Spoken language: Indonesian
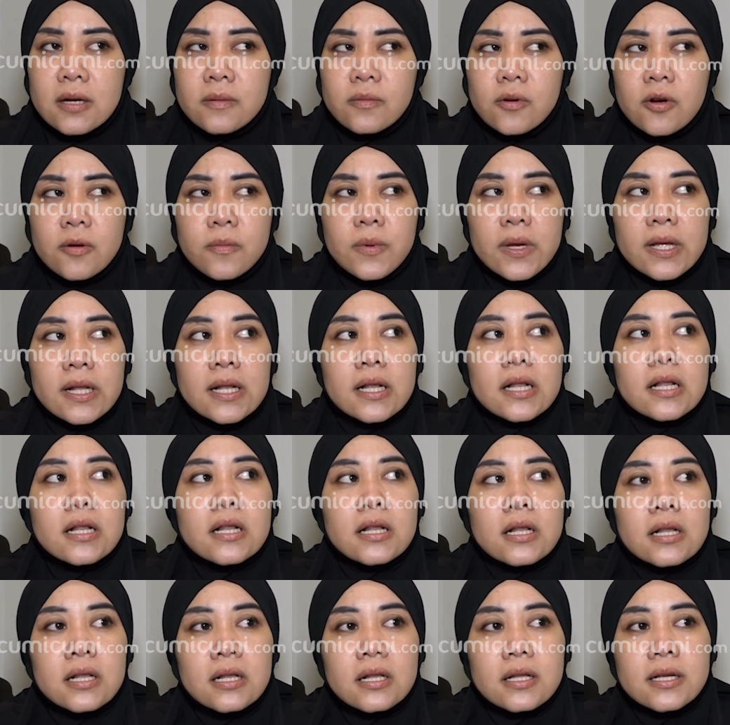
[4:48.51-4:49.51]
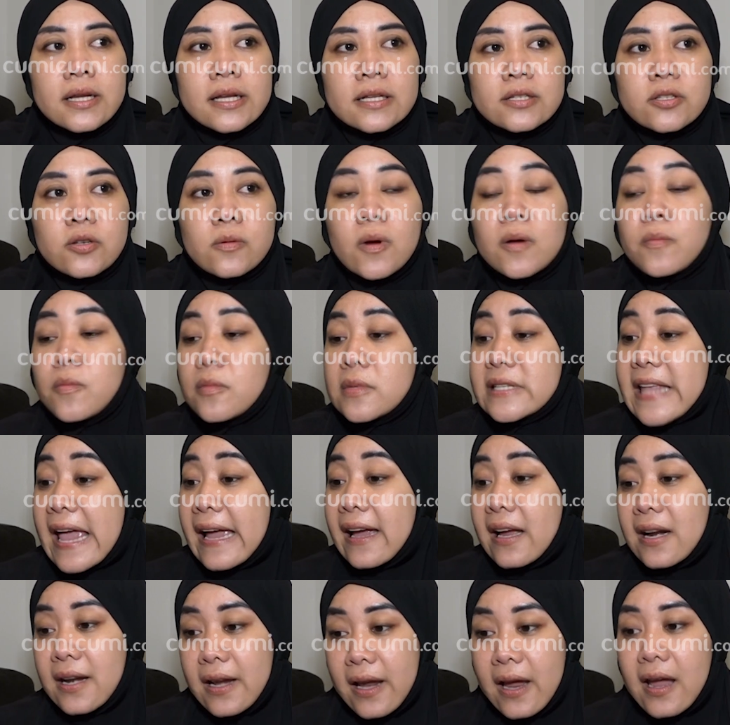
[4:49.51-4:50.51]
mobil cuman
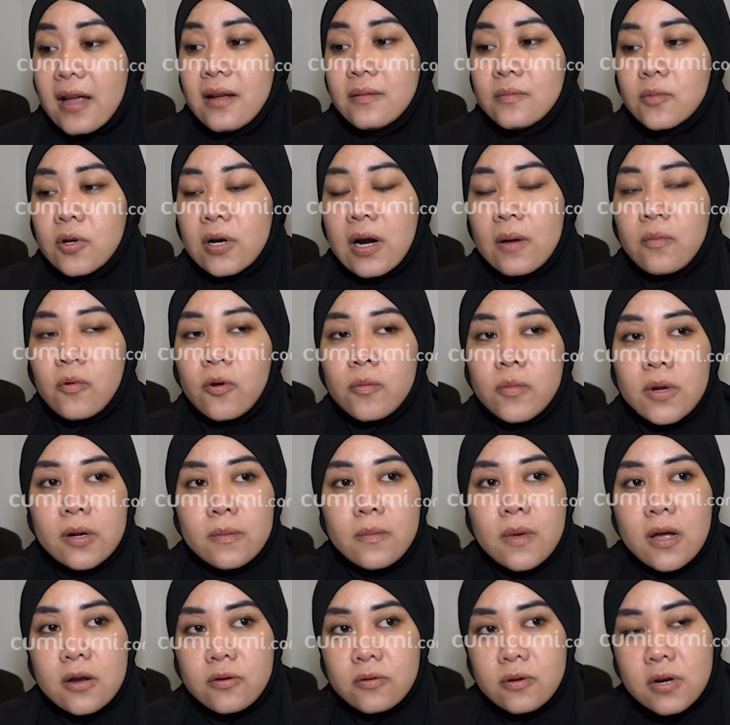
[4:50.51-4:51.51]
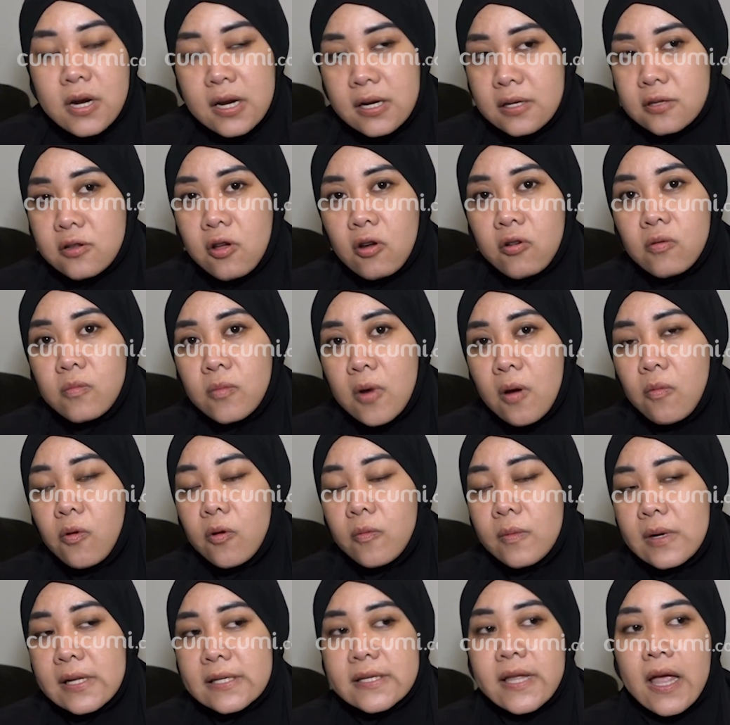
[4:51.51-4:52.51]
second ya bukan mobil baru dari showroom nggak
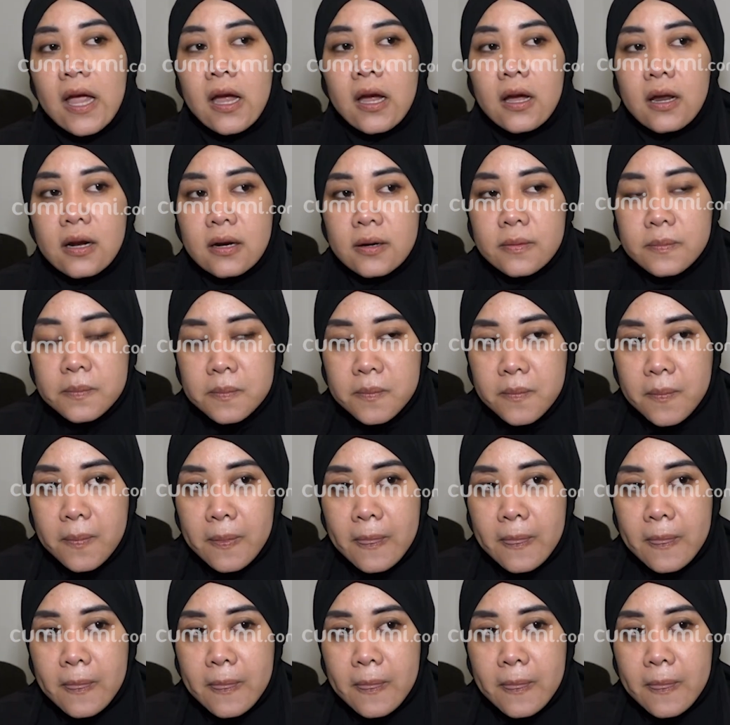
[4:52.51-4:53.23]
mobil second